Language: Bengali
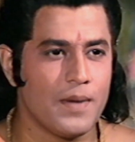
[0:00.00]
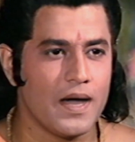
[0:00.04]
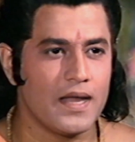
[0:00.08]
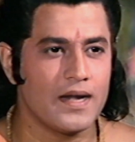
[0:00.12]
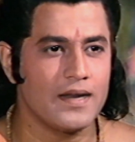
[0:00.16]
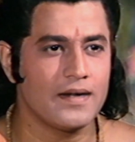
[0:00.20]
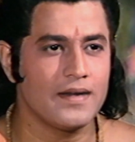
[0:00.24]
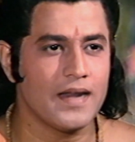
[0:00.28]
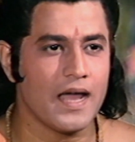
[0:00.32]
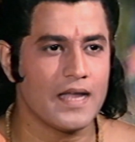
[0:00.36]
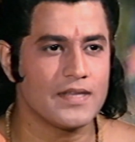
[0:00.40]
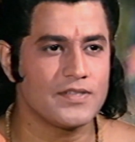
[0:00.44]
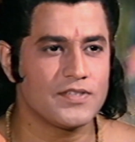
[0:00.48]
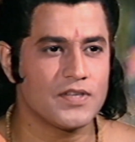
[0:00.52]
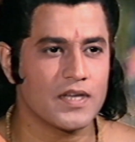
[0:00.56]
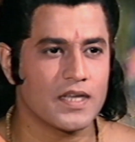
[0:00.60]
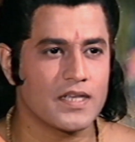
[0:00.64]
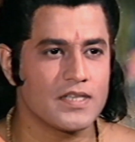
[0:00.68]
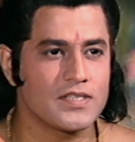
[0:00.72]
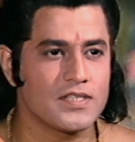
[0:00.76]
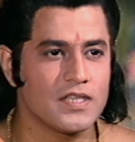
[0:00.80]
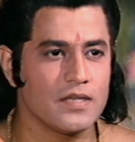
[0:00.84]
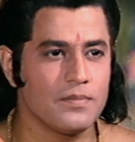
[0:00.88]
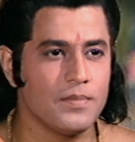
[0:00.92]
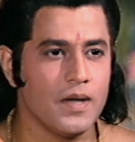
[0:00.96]
আমাদের
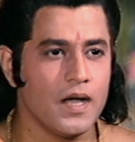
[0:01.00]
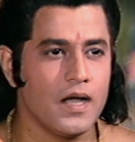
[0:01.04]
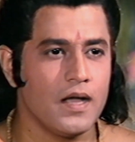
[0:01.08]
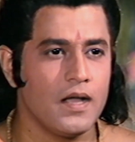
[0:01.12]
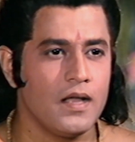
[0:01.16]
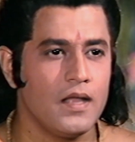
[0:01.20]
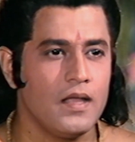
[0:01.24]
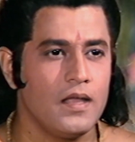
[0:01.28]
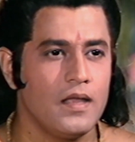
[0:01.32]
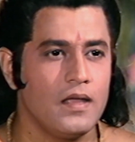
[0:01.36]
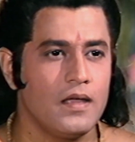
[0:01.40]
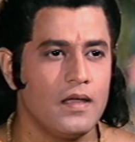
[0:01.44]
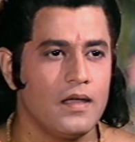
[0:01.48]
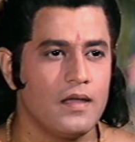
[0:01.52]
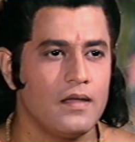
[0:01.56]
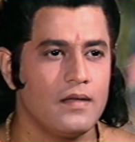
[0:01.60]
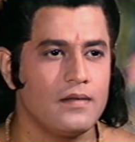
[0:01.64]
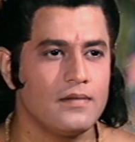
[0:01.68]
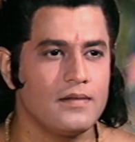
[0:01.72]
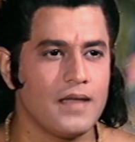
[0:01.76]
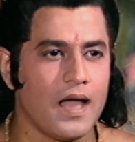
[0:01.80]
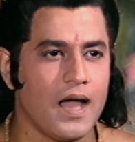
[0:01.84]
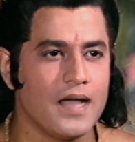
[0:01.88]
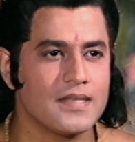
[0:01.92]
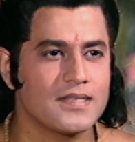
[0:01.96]
রাজ্যের সীমা
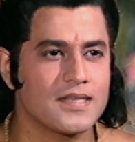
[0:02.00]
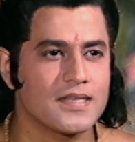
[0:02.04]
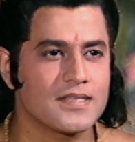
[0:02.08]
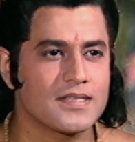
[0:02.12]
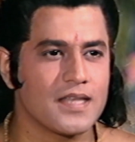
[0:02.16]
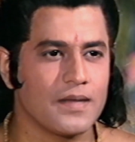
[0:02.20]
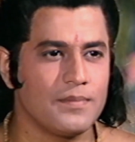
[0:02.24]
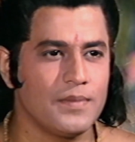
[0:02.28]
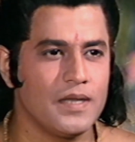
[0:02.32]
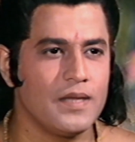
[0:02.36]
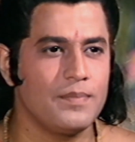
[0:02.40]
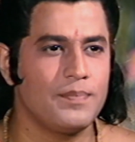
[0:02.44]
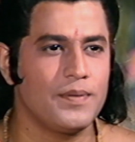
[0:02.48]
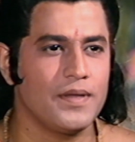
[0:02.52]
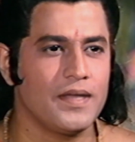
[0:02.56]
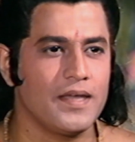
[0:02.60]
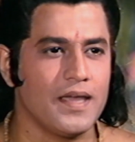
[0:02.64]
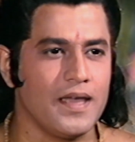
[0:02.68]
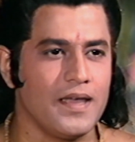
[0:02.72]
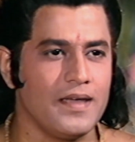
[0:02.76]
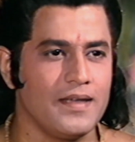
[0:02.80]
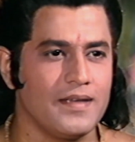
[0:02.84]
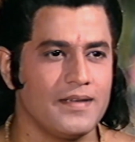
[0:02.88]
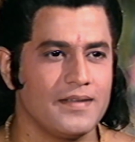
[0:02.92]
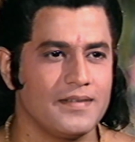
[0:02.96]
এখান থেকেই শুরু
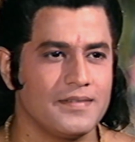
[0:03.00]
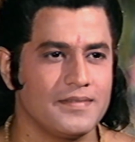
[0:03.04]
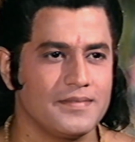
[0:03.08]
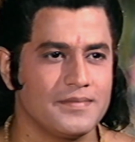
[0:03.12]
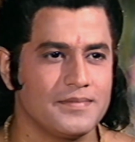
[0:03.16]
হচ্ছে